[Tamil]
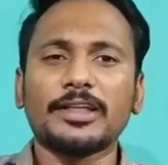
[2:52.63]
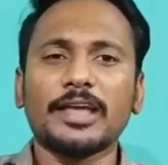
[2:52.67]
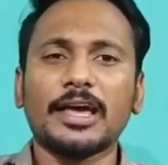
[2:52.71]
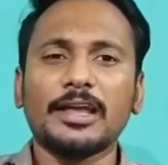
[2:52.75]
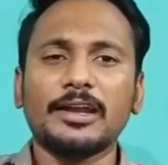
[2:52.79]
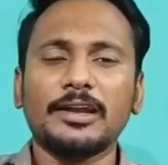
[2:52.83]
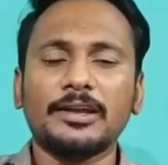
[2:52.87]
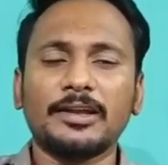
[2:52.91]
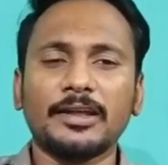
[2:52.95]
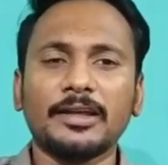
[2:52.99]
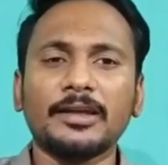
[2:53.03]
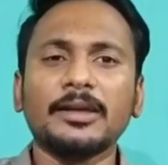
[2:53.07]

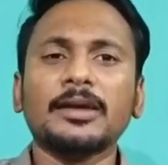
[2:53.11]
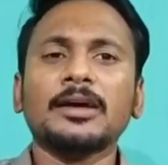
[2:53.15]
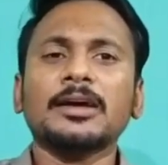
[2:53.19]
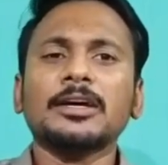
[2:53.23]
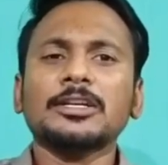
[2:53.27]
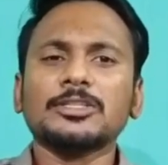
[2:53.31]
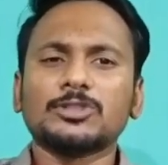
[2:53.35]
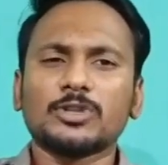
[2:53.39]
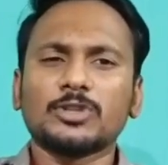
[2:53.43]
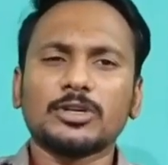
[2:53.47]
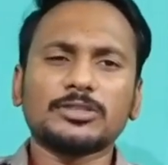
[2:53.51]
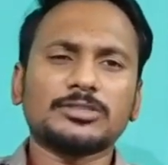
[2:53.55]
ரியாலிட்டி
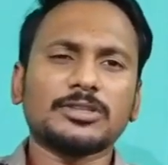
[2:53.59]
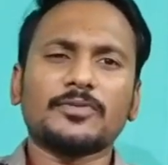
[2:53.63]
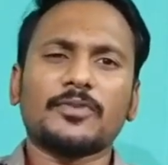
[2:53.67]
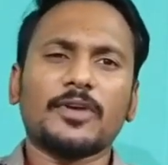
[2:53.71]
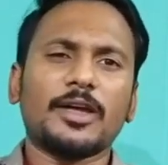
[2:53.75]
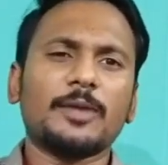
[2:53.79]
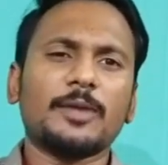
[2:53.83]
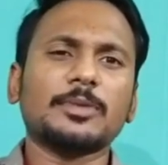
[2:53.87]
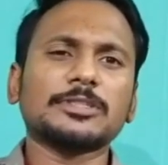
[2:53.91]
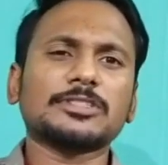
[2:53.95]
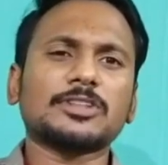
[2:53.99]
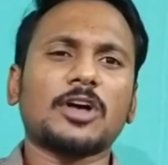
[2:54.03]
ஸோ இட்ஸ் அ
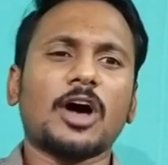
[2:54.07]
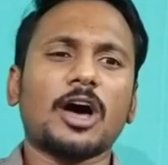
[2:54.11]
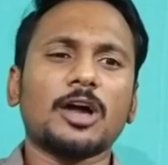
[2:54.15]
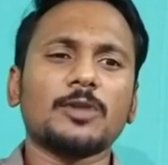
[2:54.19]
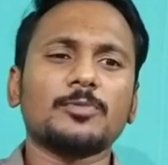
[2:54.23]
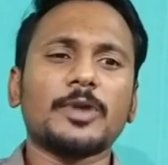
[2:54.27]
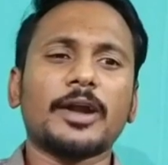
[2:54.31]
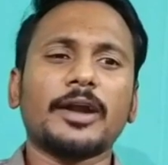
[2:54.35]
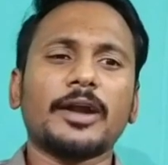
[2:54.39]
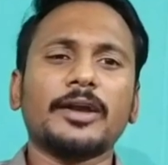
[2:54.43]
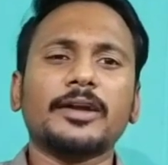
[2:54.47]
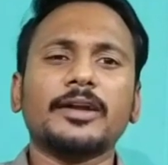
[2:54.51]
ஃபேமஸ்
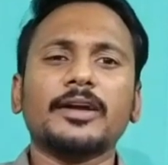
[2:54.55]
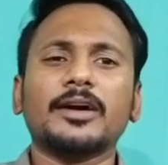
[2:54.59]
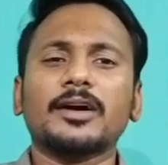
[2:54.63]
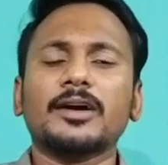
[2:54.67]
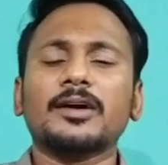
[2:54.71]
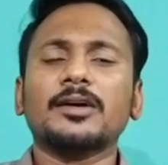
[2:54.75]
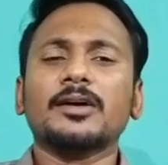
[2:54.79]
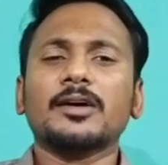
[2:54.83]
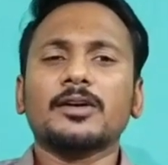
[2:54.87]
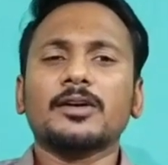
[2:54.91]
கார் பிராண்ட்